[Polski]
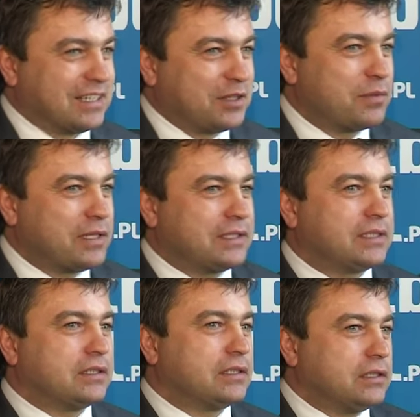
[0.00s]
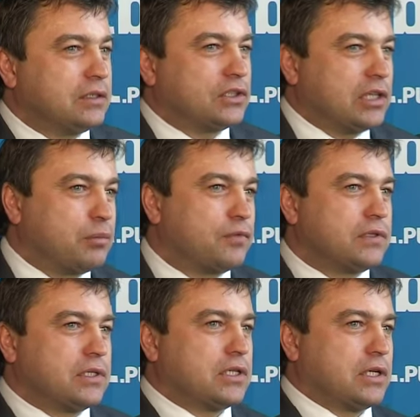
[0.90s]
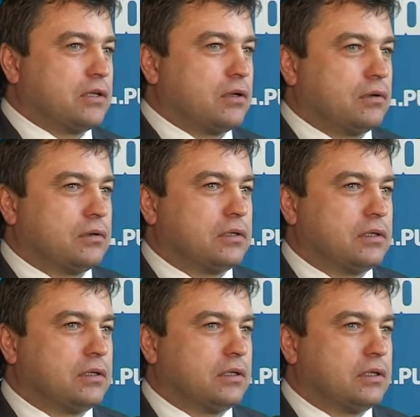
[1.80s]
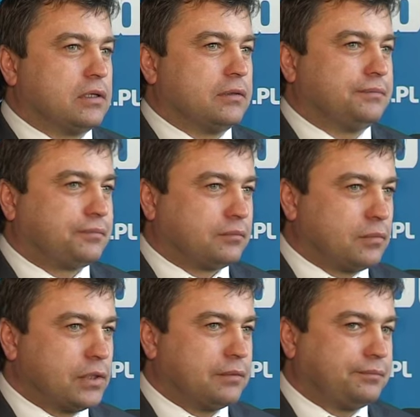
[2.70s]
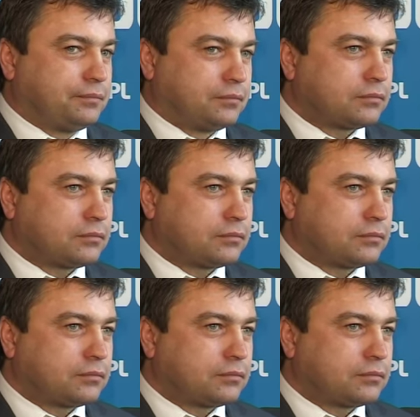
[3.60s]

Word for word: Natomiast no, trzeba powiedzieć jedno, my